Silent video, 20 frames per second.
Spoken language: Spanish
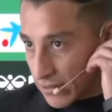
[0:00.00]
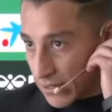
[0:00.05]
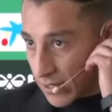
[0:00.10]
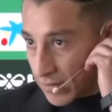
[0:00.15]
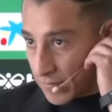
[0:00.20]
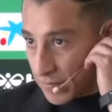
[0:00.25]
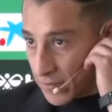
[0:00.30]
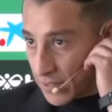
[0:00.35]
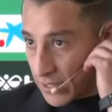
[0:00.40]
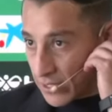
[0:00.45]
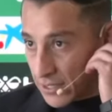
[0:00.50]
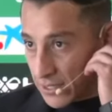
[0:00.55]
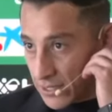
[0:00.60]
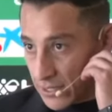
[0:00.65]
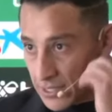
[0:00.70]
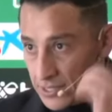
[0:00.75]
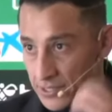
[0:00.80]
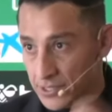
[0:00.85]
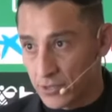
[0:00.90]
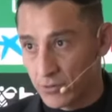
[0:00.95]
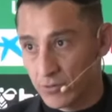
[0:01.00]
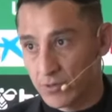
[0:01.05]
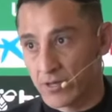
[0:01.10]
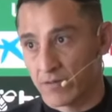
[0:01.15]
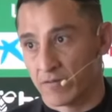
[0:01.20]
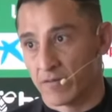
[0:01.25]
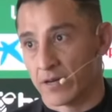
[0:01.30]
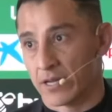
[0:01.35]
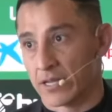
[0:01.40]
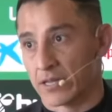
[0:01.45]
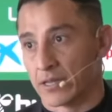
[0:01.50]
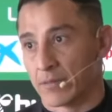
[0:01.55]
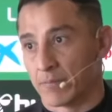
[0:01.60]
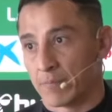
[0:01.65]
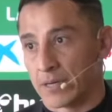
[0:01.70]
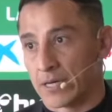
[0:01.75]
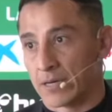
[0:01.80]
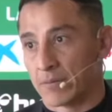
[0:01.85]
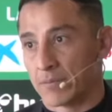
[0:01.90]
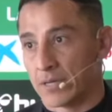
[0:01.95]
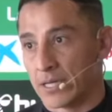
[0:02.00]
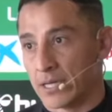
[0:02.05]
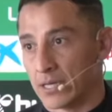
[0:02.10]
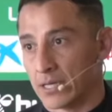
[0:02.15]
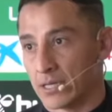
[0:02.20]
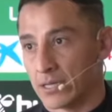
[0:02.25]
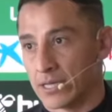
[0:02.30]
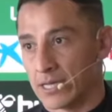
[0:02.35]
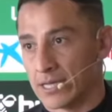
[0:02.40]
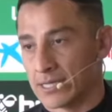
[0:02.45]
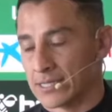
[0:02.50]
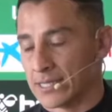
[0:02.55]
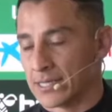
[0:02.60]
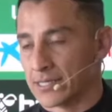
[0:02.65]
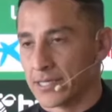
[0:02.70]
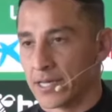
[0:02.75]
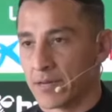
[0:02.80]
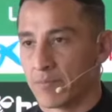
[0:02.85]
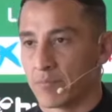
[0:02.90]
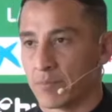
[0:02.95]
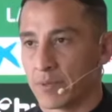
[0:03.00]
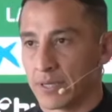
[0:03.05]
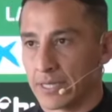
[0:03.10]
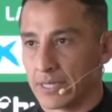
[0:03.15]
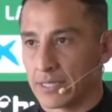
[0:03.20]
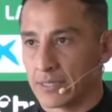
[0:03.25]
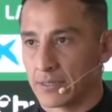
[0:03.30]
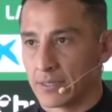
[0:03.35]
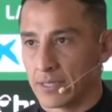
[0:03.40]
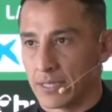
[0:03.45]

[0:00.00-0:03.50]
Rafa ha sido un referente para mí desde siempre.